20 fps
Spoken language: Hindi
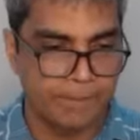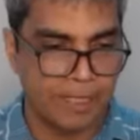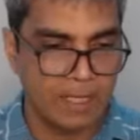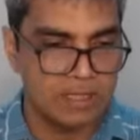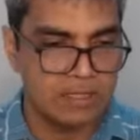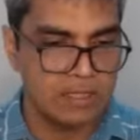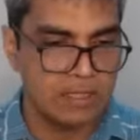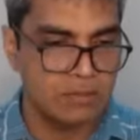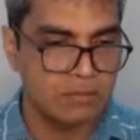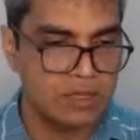
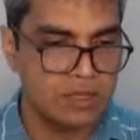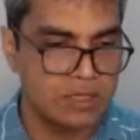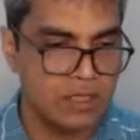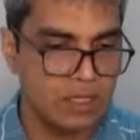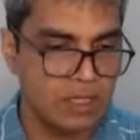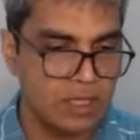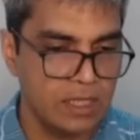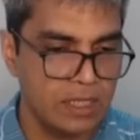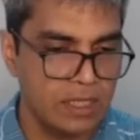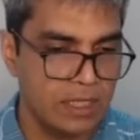इससे
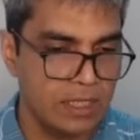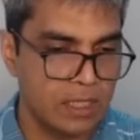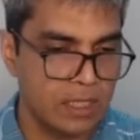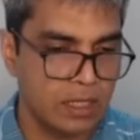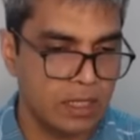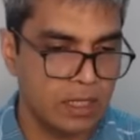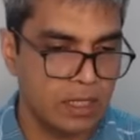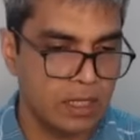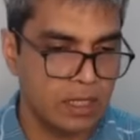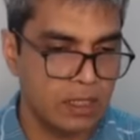बचने के लिए क्या
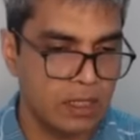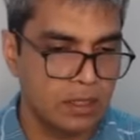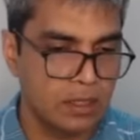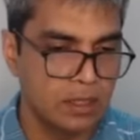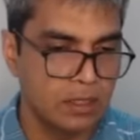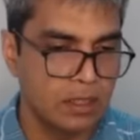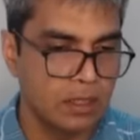करेंगे